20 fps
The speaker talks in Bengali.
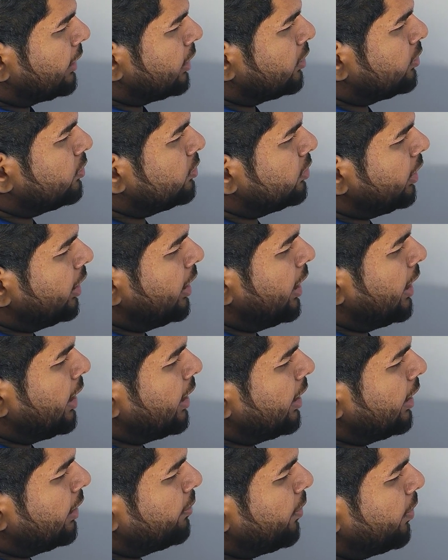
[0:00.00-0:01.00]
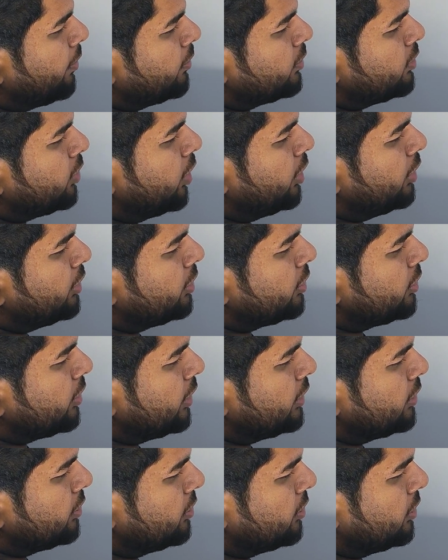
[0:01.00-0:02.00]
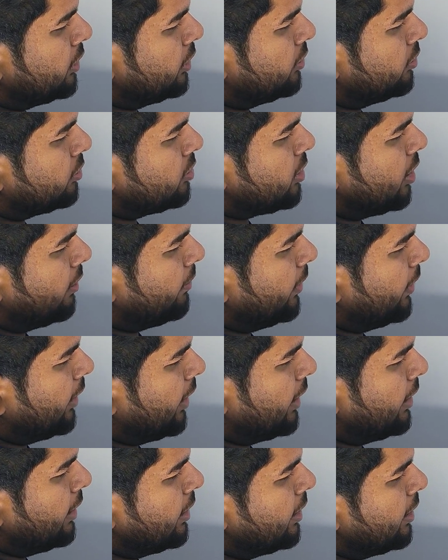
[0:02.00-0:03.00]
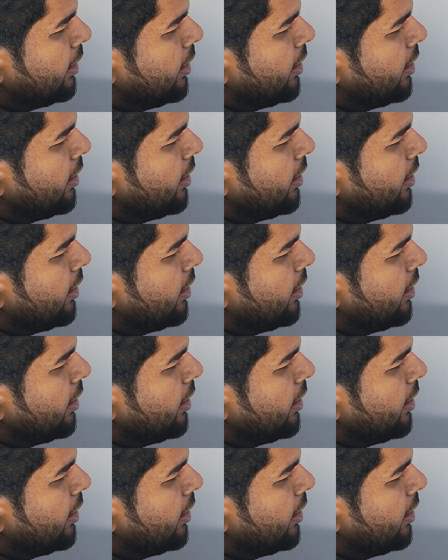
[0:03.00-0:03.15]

একটা গুণ দিই এইখানে পাবো ছয়শো তেষট্টি কোনো ঝামেলা নাই